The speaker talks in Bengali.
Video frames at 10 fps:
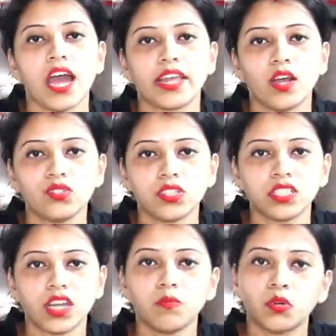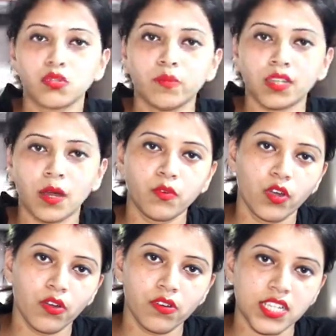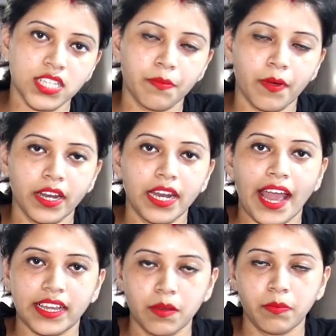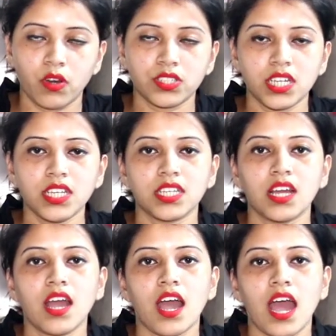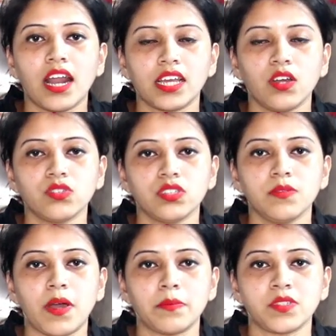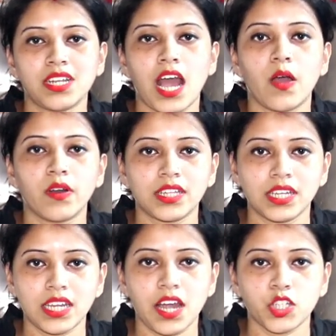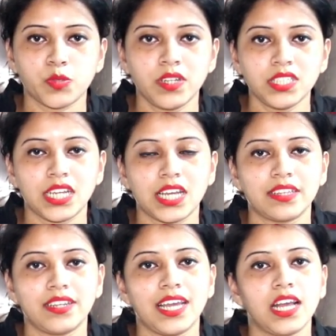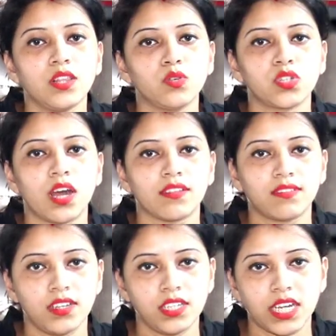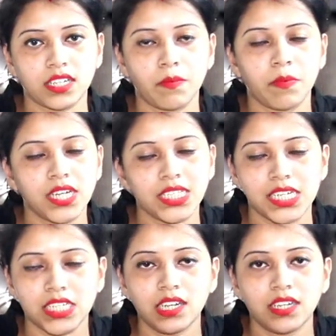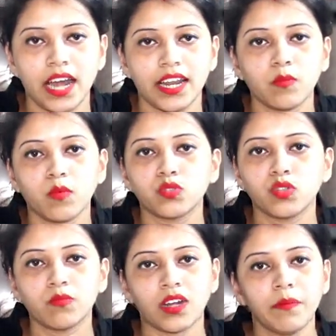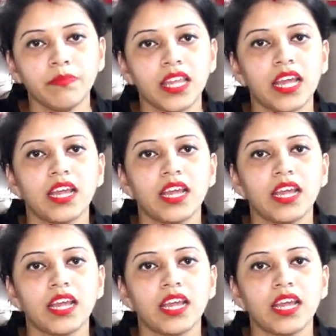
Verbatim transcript: আর কেউ যদি চান মধ্যমগ্রাম হয়েও আসতে পারেন একই প্রসেস আর কেউ যদি ভাবছেন হাওড়া থেকে আসবেন সেক্ষেত্রে এল দুশো আটত্রিশ একটা বাস আসে ডাইরেক্ট মধ্যমগ্রাম